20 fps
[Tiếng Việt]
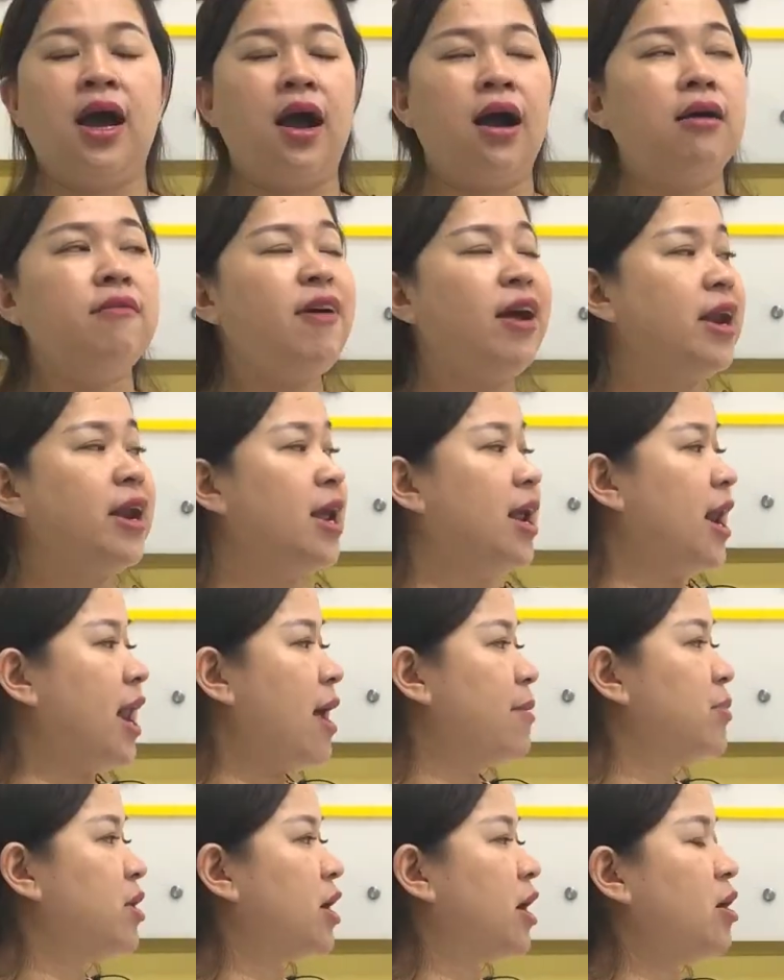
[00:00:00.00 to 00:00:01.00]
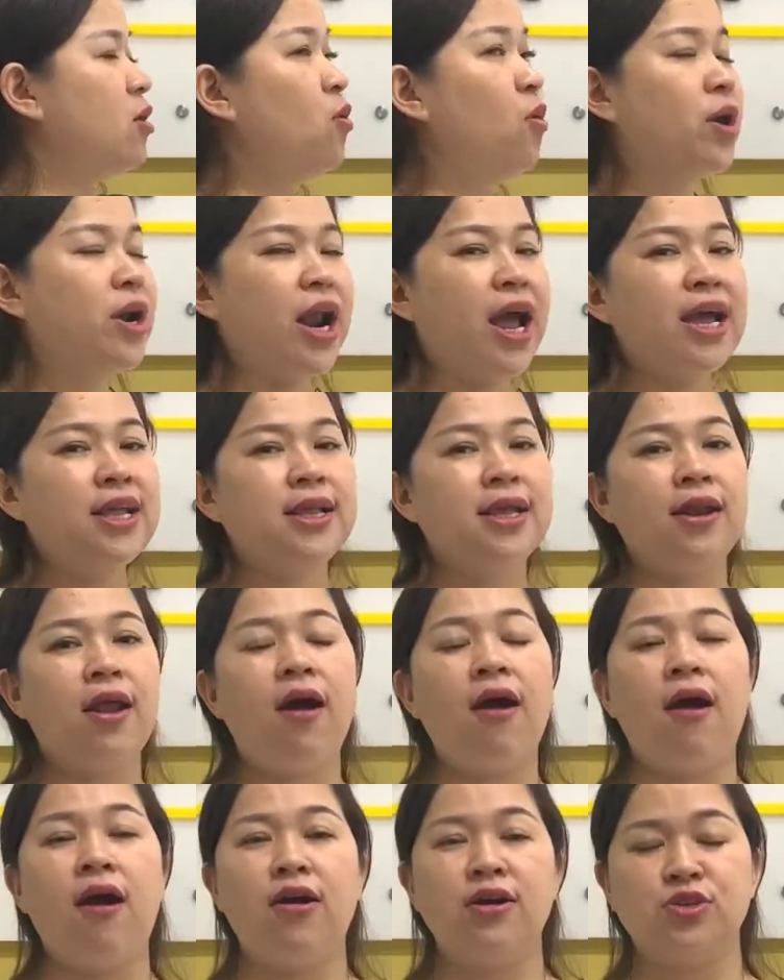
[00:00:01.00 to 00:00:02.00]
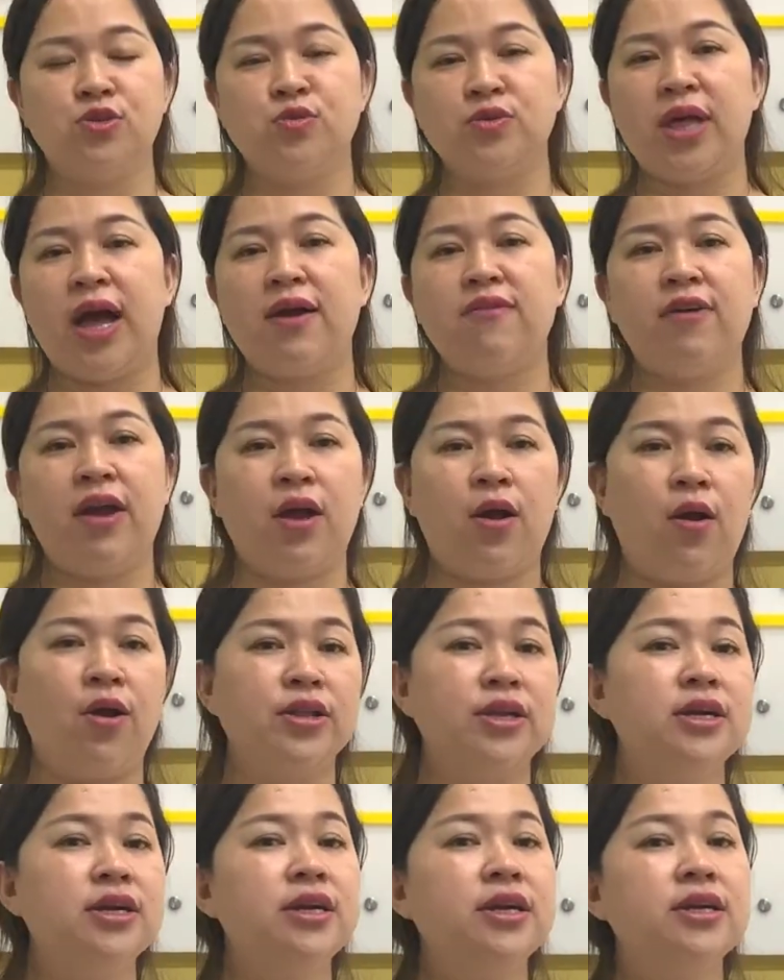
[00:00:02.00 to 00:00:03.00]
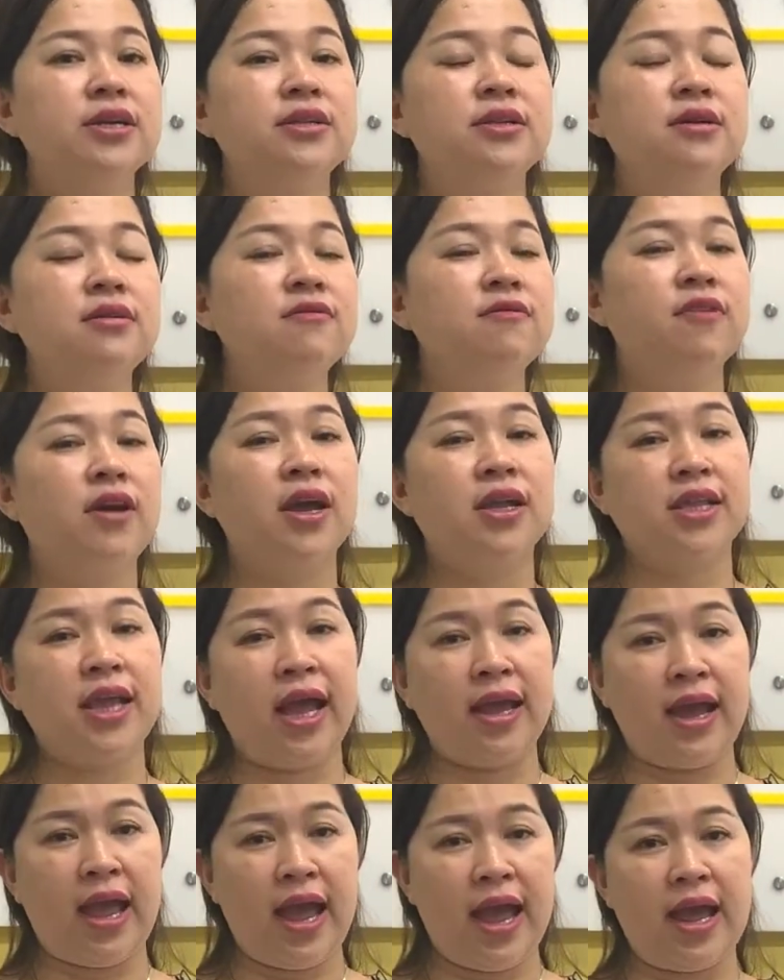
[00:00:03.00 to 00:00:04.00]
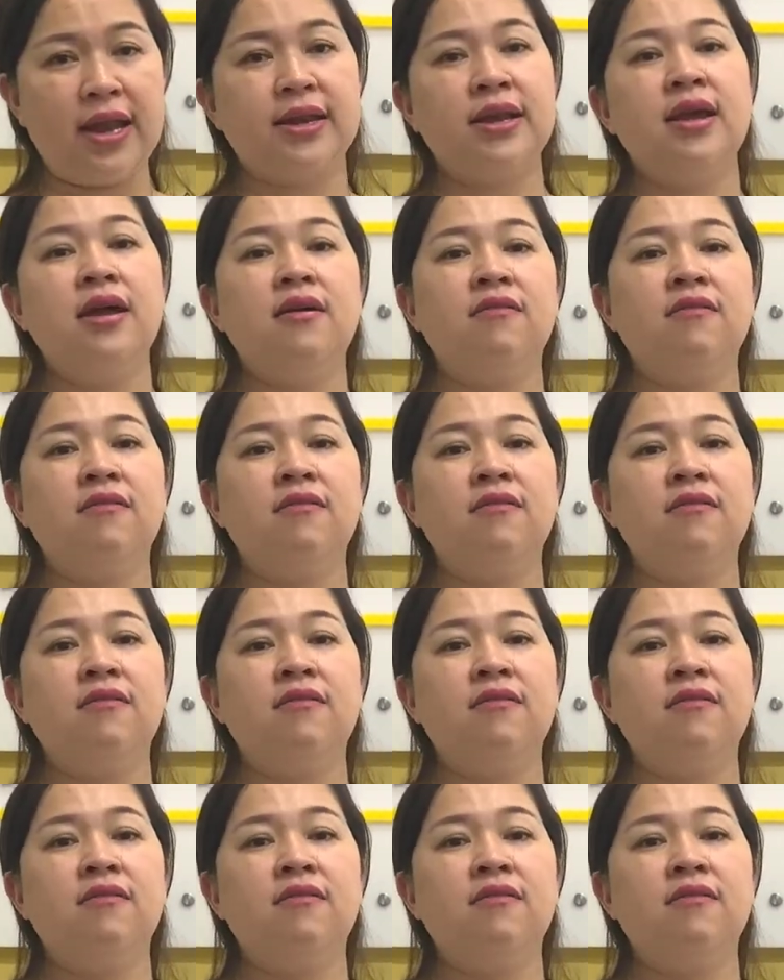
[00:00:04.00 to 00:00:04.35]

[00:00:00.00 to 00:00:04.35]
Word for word: à, và để làm được cái nguồn này thì đòi hỏi chúng ta phải có những kiến thức về chạy ad